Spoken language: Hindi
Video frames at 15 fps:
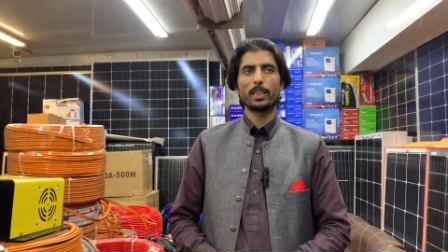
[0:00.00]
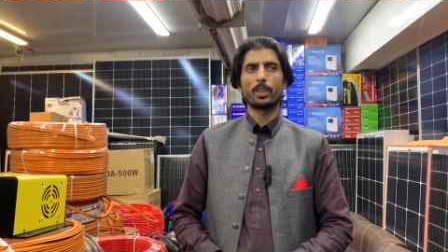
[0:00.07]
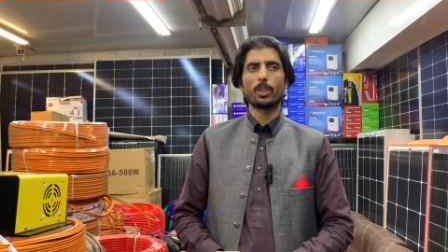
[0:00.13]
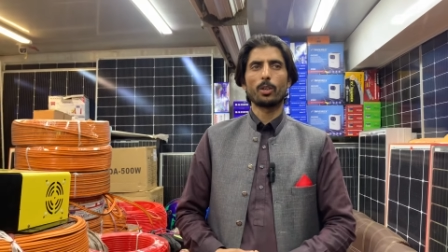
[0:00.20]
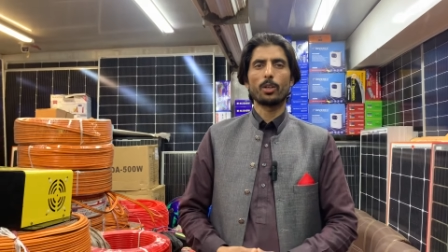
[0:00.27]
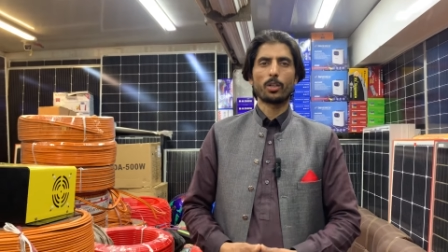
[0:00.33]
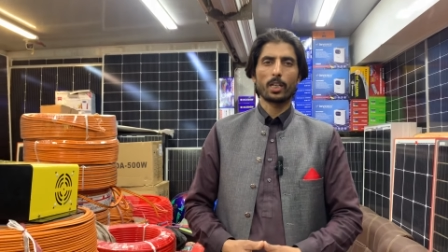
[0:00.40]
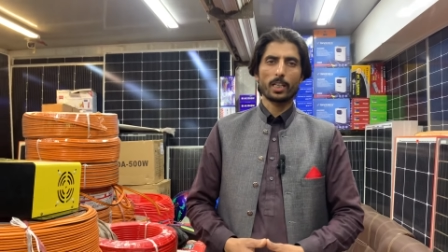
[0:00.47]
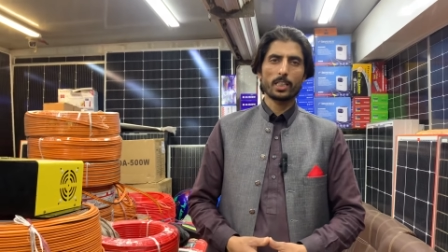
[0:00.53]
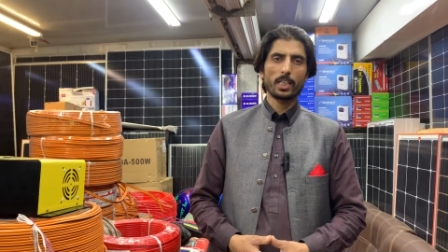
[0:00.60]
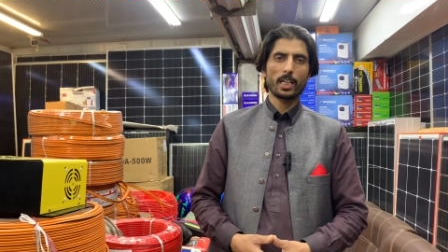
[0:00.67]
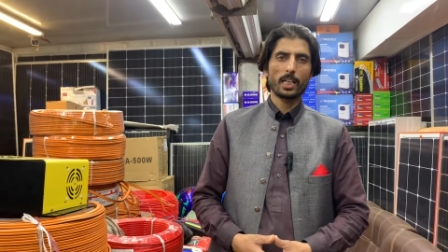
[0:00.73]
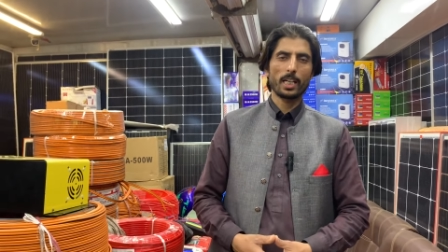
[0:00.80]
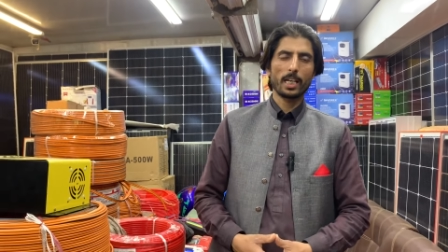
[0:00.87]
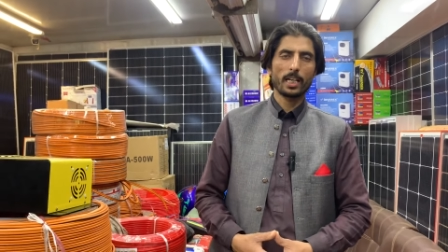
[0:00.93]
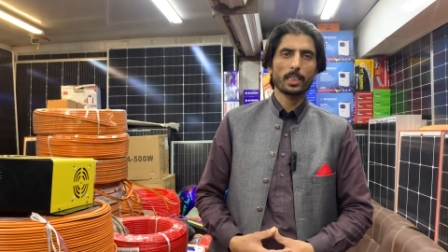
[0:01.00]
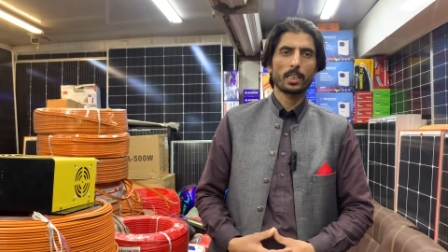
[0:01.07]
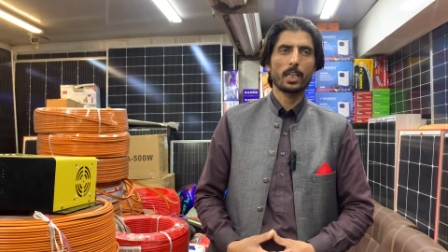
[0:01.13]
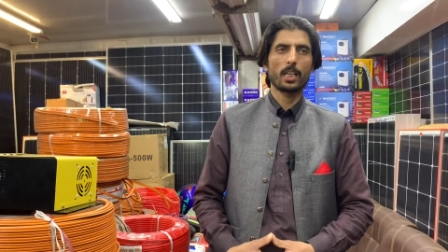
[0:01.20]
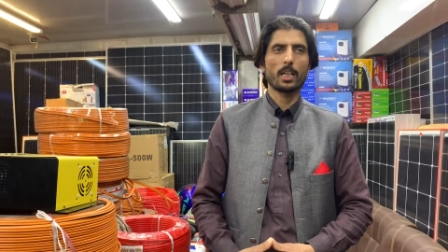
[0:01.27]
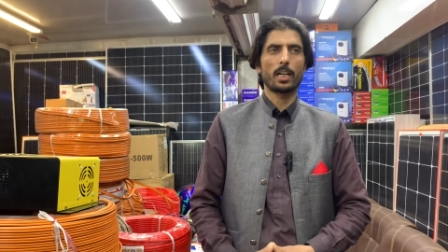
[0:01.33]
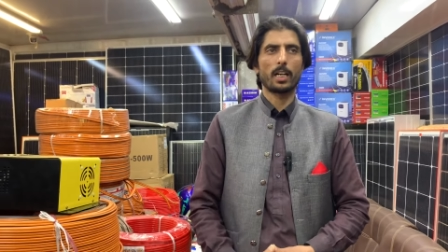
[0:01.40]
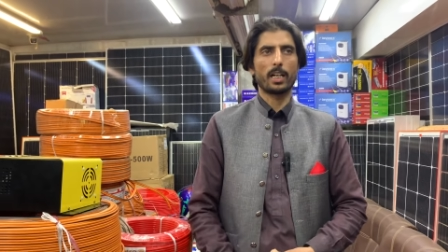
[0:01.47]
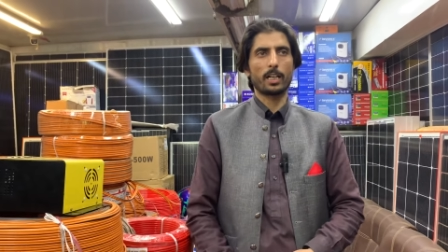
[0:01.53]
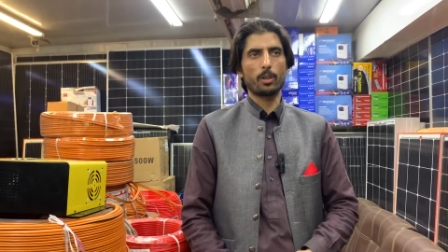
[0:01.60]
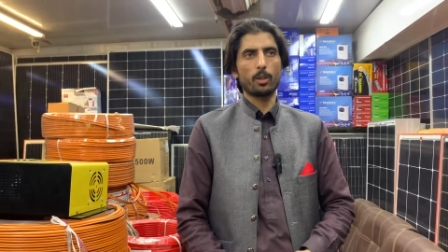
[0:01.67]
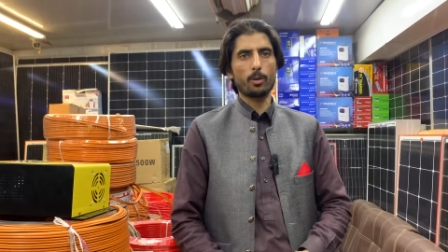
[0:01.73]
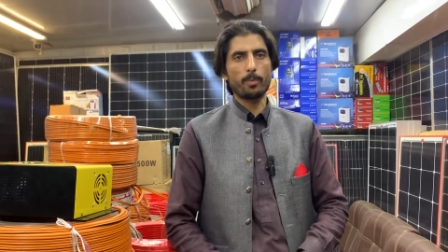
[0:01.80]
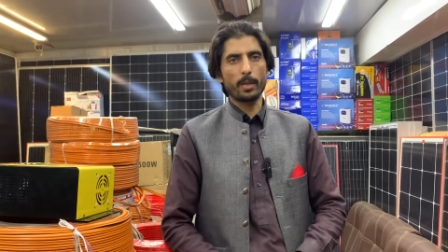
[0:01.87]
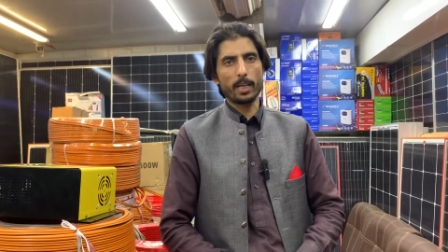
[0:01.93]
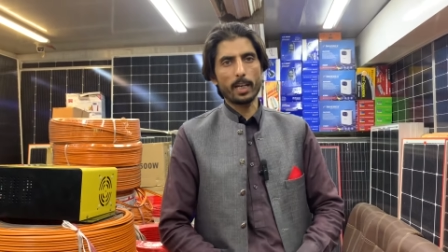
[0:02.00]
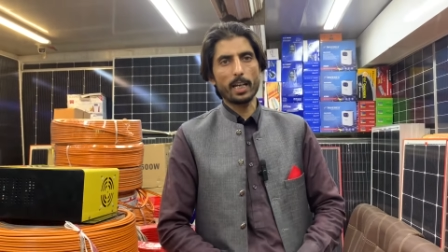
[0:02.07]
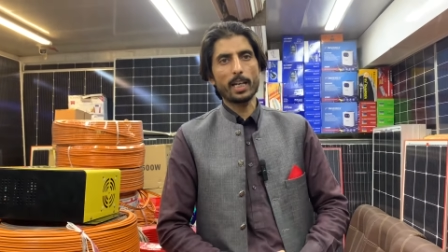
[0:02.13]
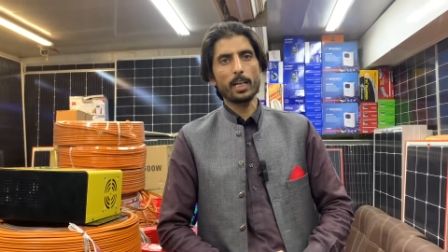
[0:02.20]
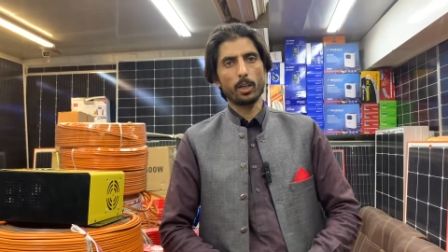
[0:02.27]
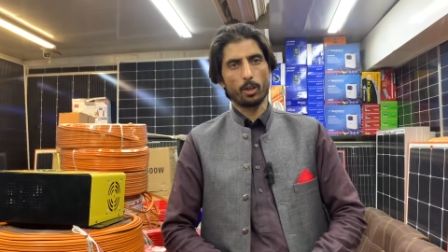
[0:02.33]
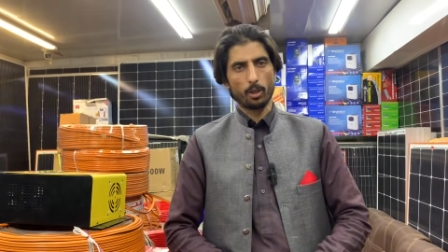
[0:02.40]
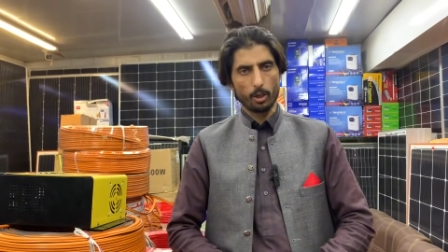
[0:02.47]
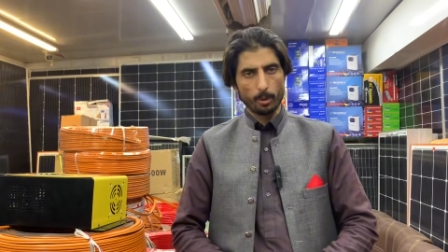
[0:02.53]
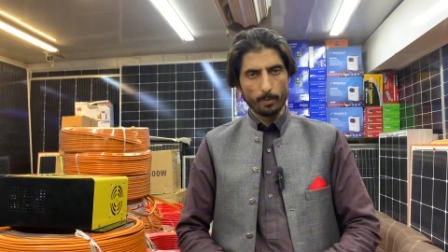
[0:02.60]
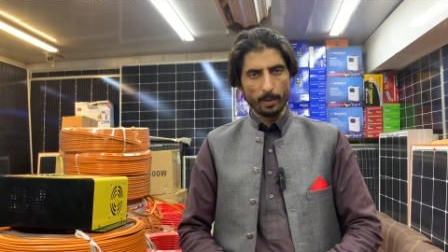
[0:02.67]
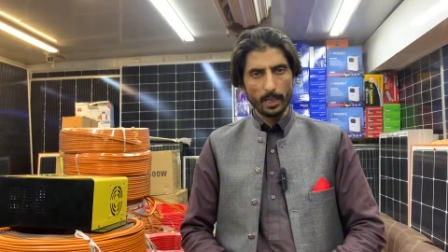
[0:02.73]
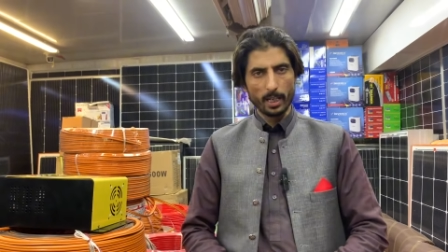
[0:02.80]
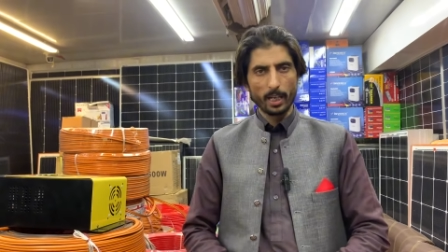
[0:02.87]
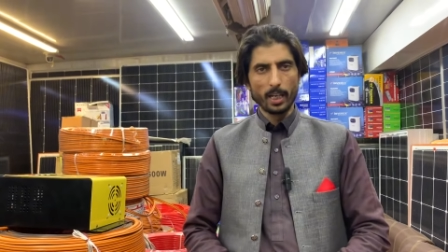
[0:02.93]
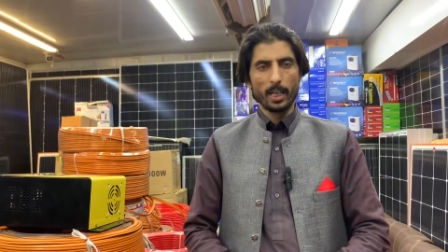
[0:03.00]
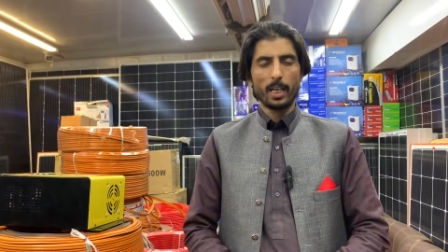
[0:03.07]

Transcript: जो लोकेशन है ये हार रोड पे है लाहौर में